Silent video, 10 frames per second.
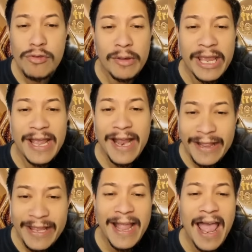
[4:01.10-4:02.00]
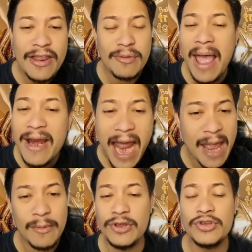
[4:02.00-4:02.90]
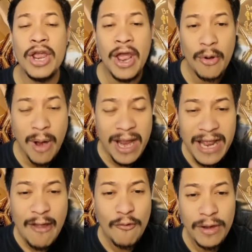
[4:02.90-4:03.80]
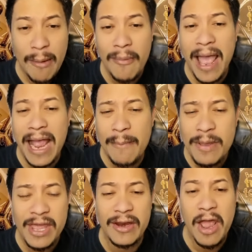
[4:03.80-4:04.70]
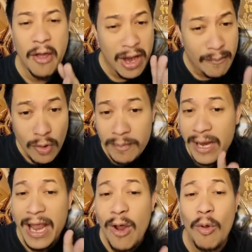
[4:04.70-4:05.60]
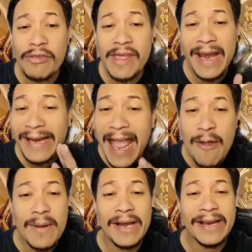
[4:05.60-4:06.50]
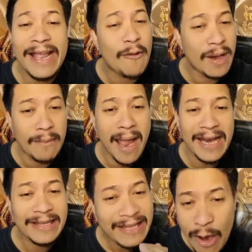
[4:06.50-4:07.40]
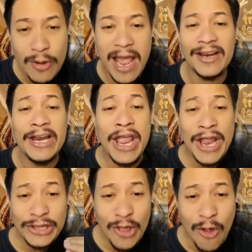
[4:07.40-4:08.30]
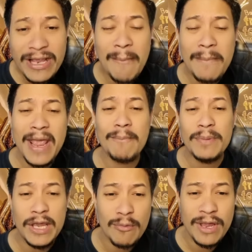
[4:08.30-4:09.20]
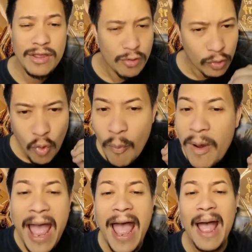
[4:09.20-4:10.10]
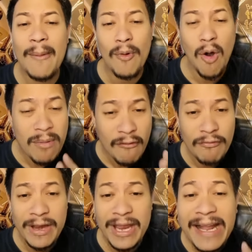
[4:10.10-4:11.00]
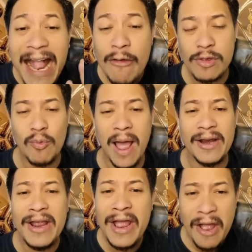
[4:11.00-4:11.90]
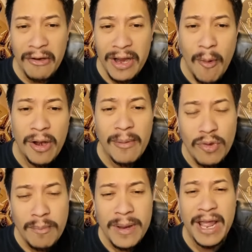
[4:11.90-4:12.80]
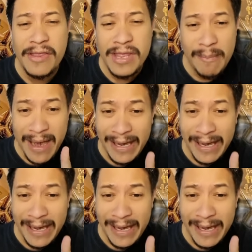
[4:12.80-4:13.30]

Suzuki Ertiga Smart Hybrid แรงท้าฝนกับราคาพิเศษ เริ่มต้นเพียงแค่ 699,000 บาทเท่านั้น ตอกย้ำ MPV สุดคุ้มค่า พร้อมกับฟรี 90 วัน หรือผ่อนเริ่มต้นเพียงแค่